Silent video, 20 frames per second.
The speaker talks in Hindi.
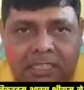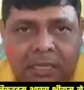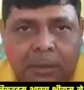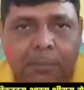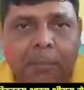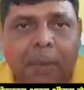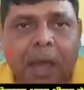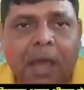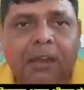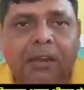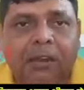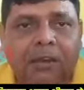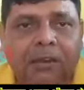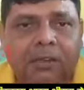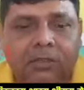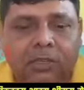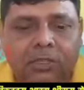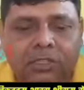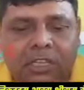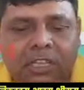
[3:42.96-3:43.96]
नया सम्मान
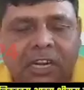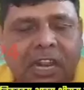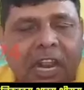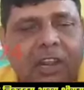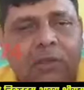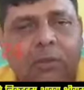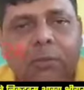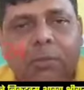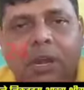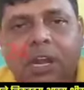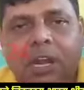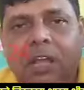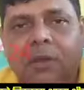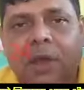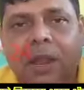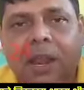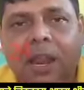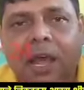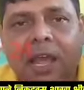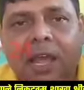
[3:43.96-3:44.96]
जो चंदनकारी को
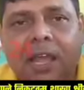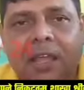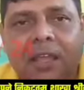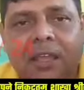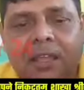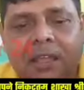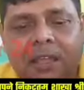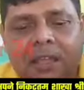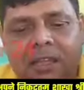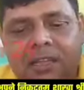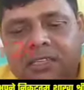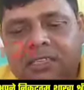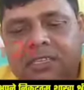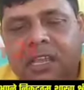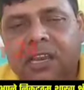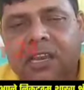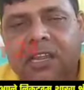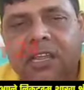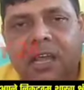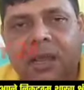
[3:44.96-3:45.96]
मिलने वाला है
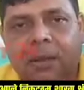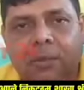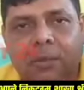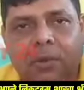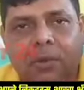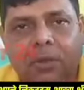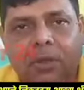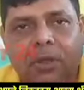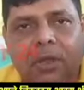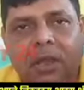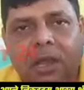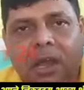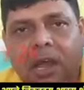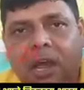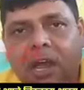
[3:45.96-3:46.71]
इसके लिए हम लोग